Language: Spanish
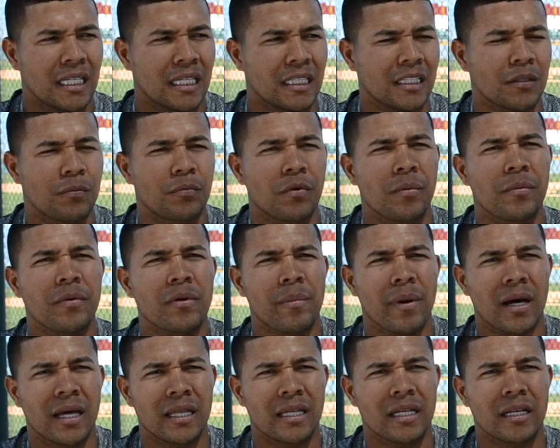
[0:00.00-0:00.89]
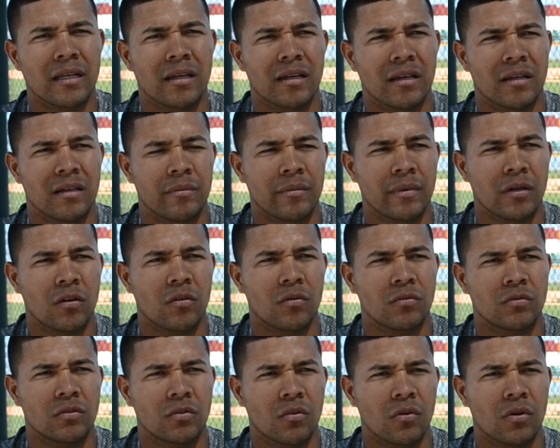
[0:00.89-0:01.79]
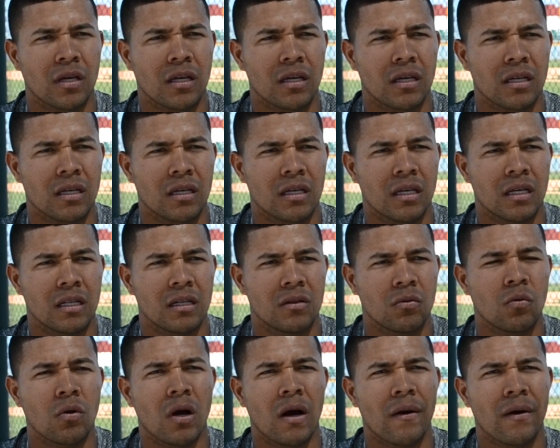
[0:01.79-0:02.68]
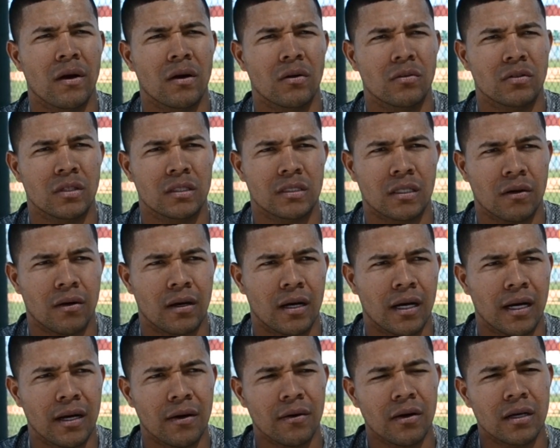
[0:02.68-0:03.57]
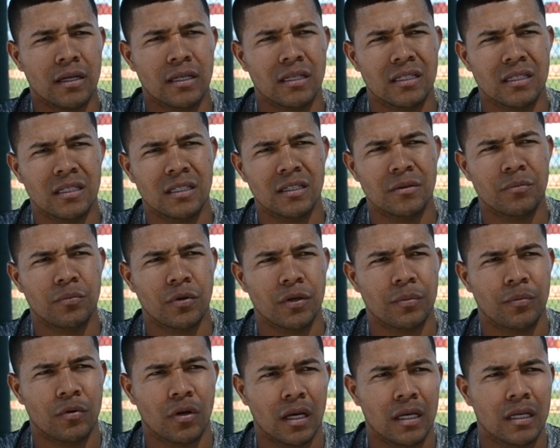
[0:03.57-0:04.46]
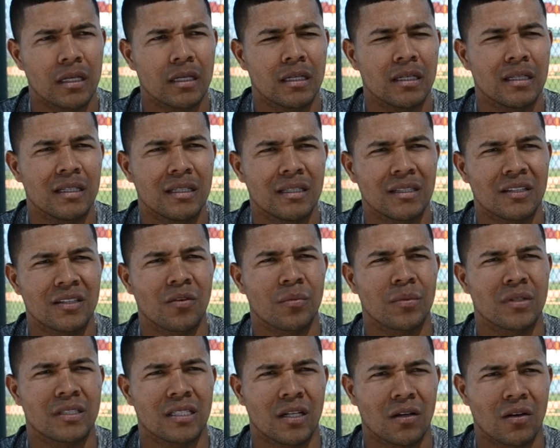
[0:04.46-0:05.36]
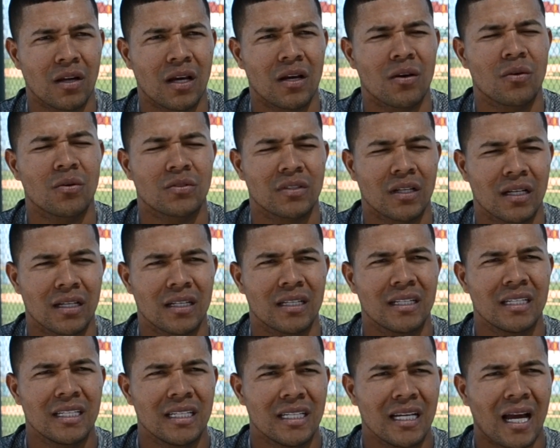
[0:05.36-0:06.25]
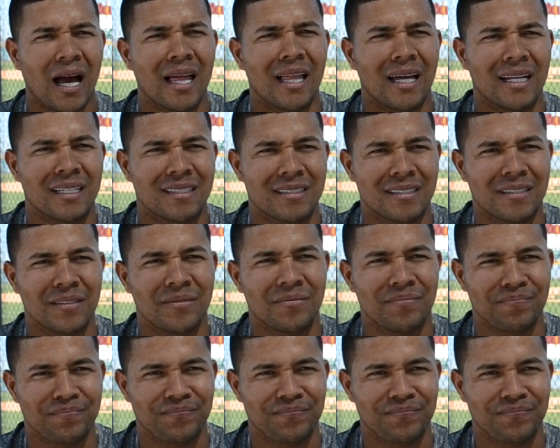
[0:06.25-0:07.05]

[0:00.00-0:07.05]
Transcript: Eh, después mi padre me contó que, él jugaba donde trabajaba y, pues por ahí comenzaron las cosas a darse.